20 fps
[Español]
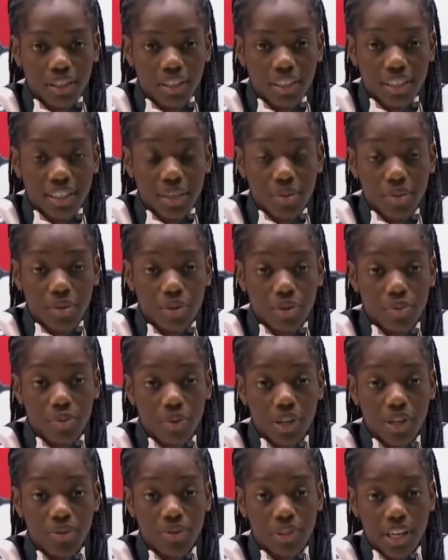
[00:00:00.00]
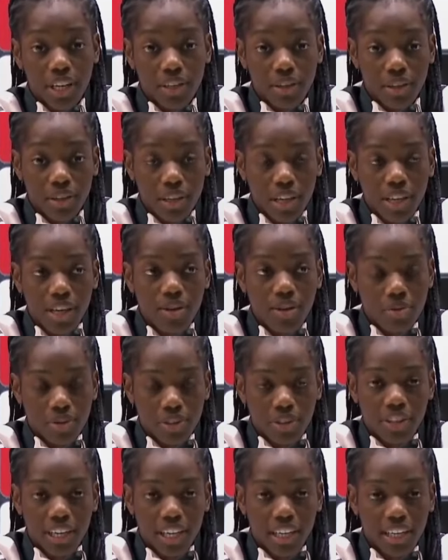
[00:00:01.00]
estamos muy
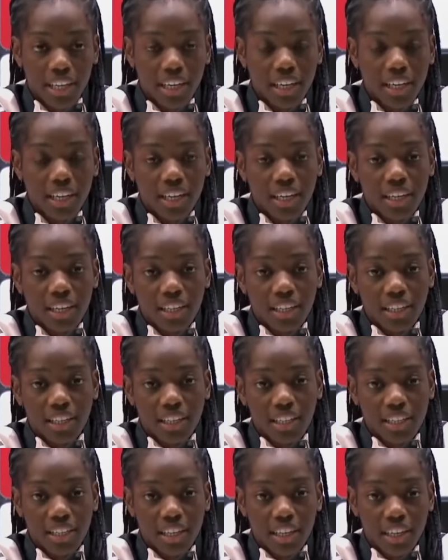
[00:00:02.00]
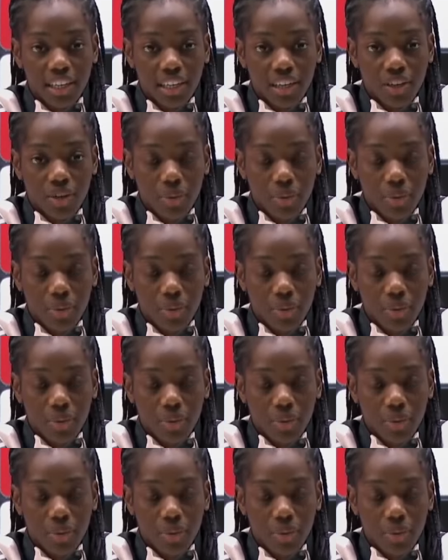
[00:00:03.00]
ilusionada de esta